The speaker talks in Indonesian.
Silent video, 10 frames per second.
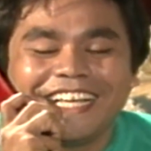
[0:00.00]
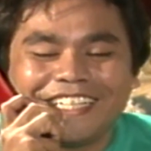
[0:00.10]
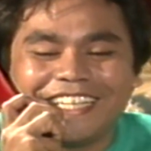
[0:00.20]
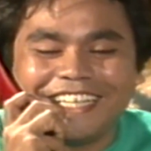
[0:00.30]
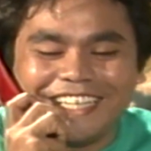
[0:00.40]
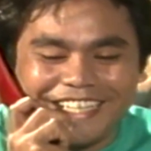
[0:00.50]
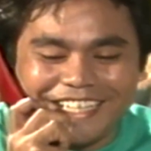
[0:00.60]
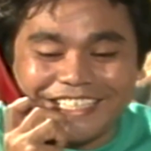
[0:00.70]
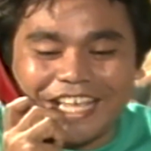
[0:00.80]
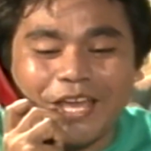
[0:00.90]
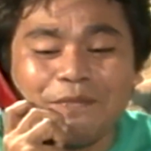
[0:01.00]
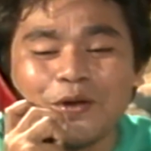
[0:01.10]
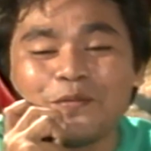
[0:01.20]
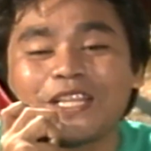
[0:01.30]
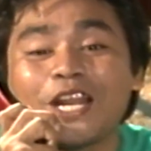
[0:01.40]
Uh, uh, saya
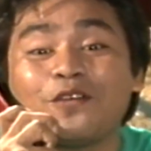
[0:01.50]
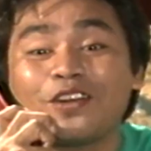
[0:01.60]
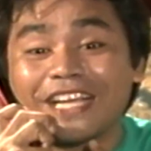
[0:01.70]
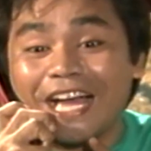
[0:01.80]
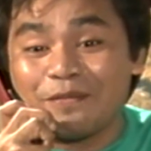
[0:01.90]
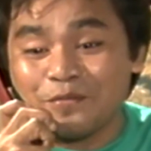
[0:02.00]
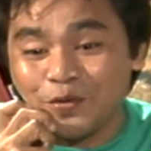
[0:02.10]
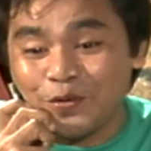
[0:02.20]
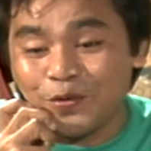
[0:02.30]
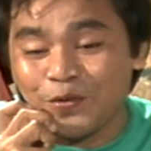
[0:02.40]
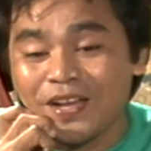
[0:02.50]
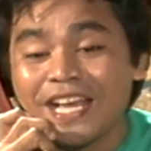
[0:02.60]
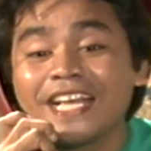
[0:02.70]
baru mau telepon kamu.